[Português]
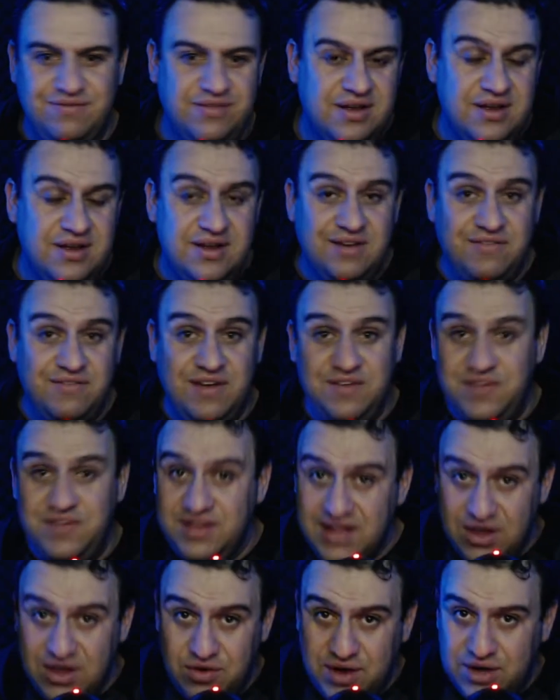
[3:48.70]
vai vender
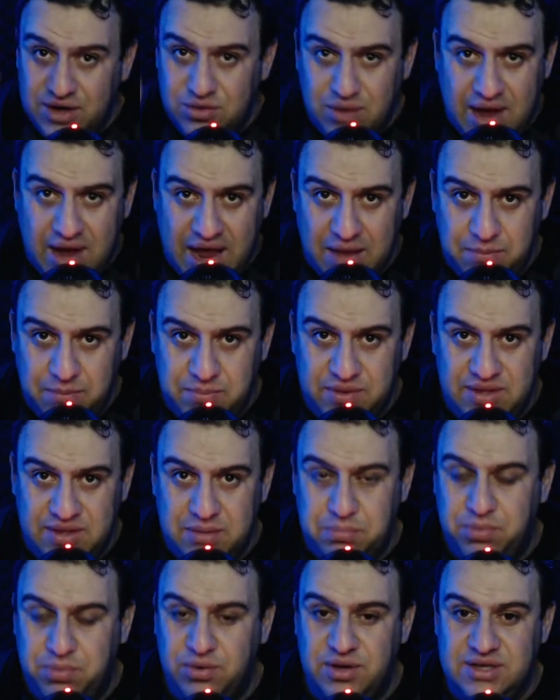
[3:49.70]
agora, no hype.
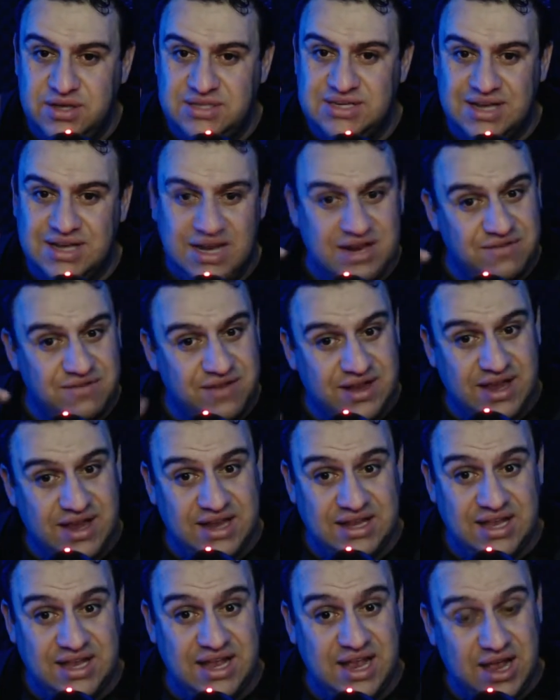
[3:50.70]
Depois a galera vai cair na
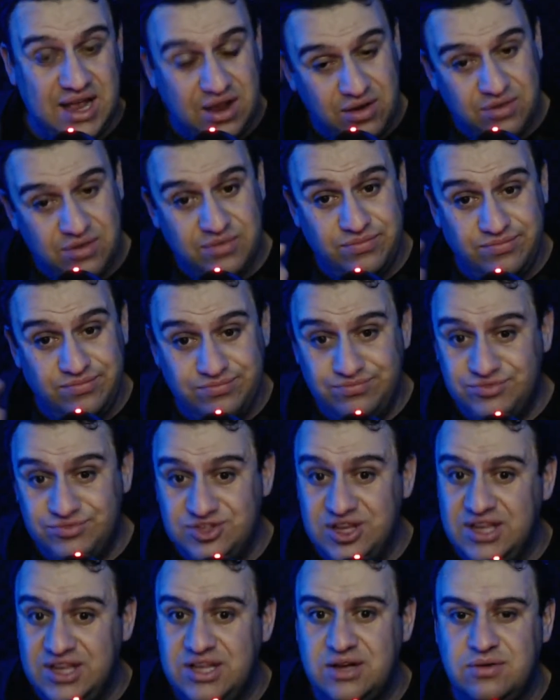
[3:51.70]
real, não
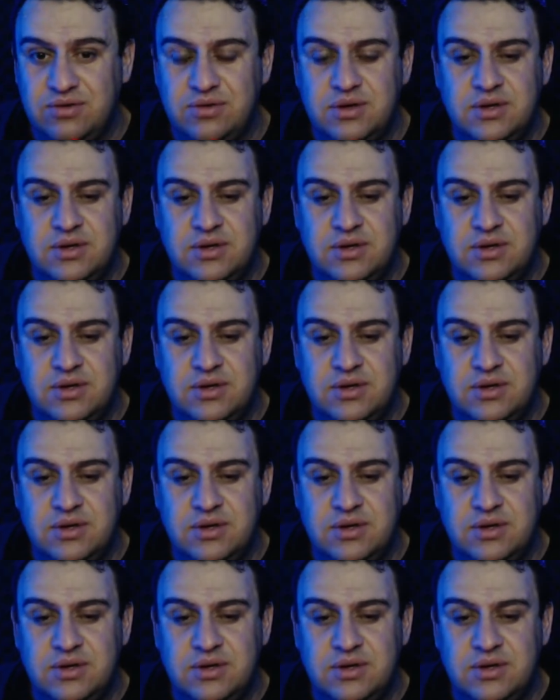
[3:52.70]
sei não.